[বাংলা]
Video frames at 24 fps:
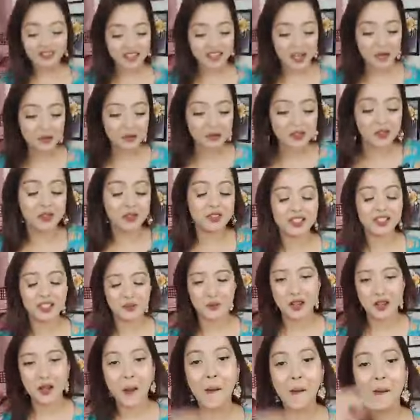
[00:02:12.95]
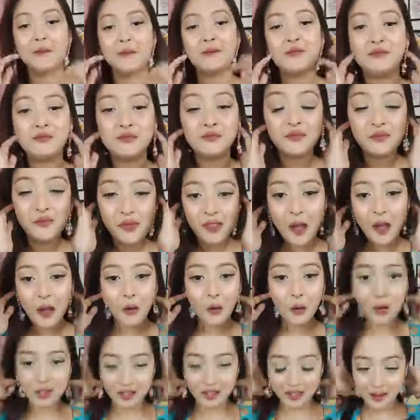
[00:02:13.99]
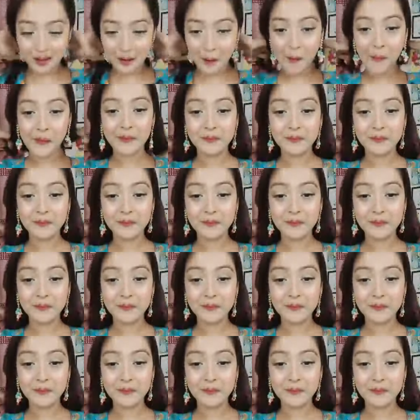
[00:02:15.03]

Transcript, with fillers: নেওয়া উচিত তোদের টিমে গোল দিয়ে